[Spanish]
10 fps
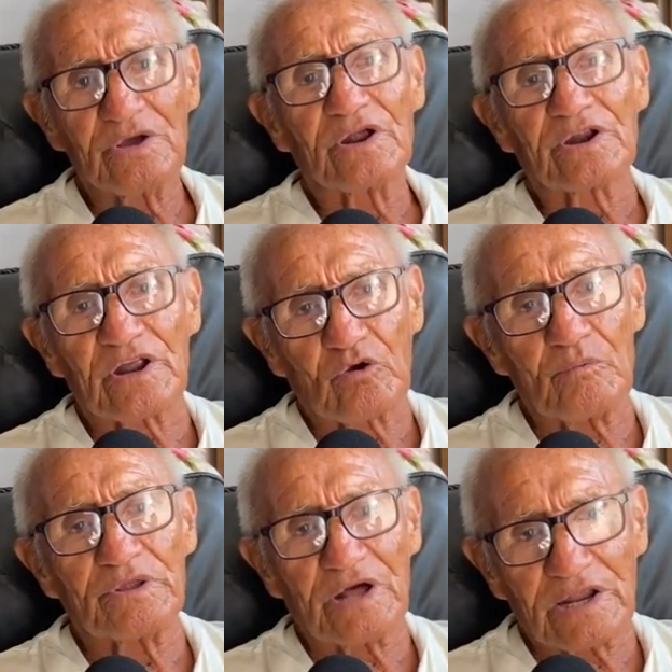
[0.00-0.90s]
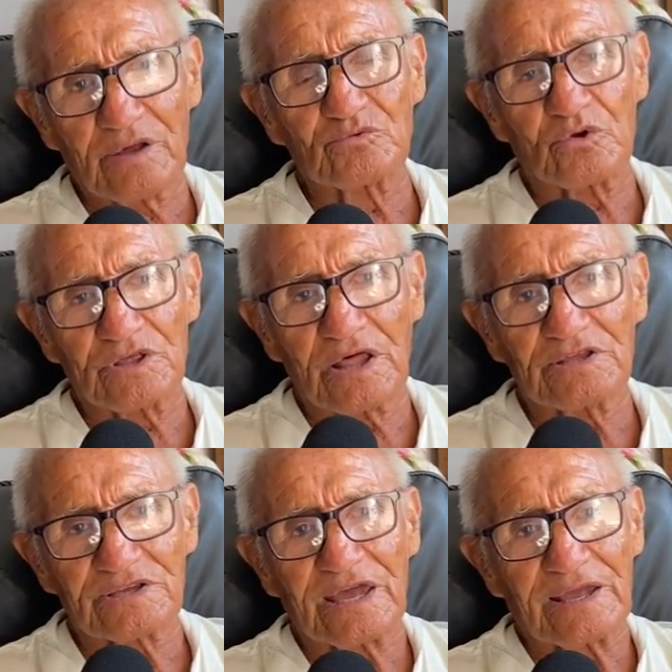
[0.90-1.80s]
recomendaría a
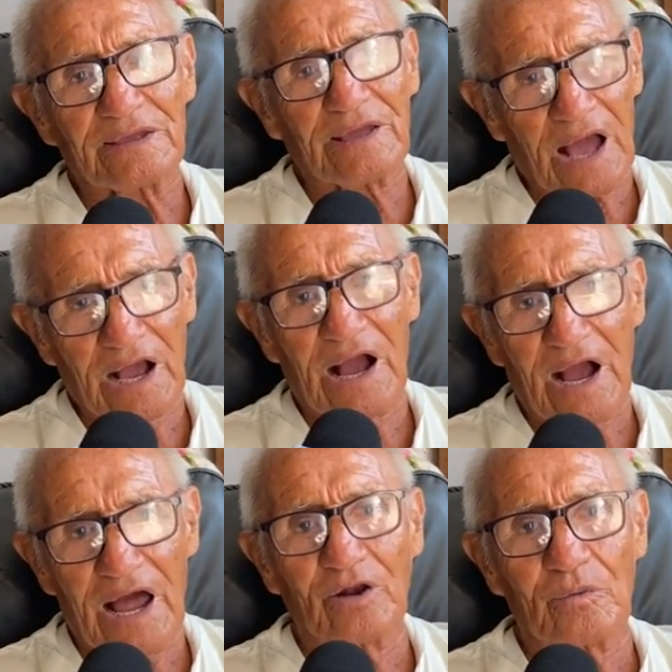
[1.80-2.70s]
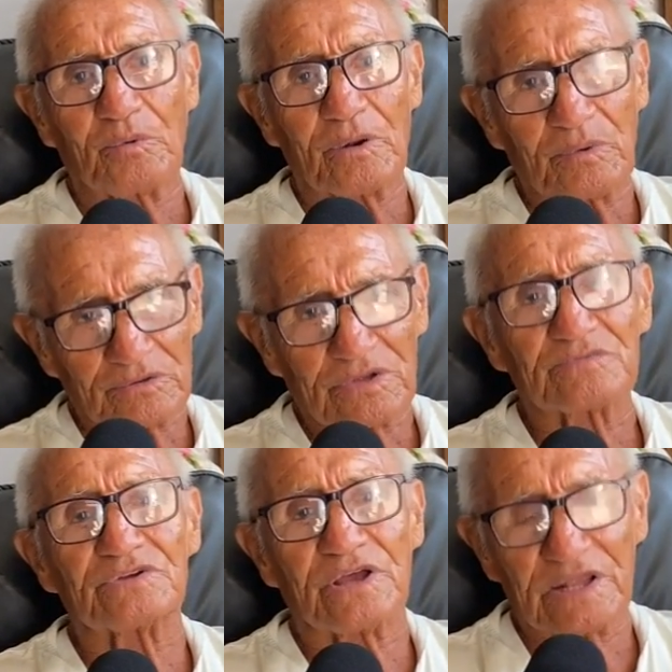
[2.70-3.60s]
autoridades que hagan algo por país
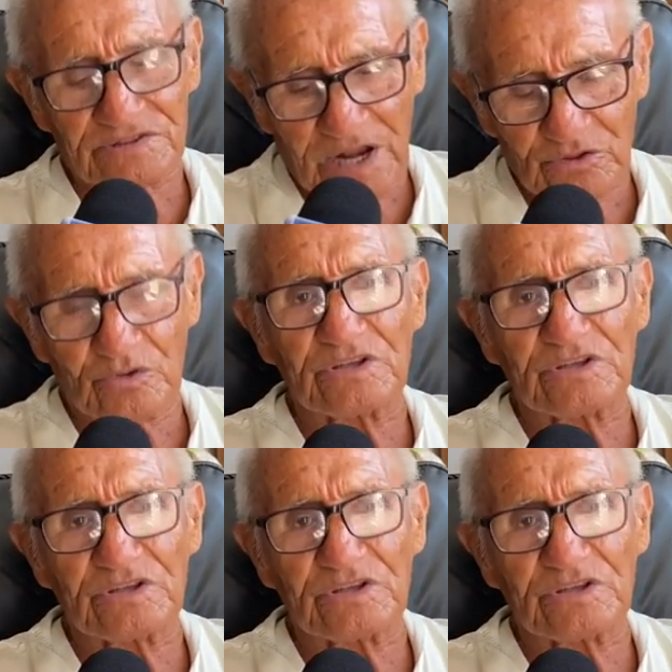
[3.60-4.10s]
Si el trato es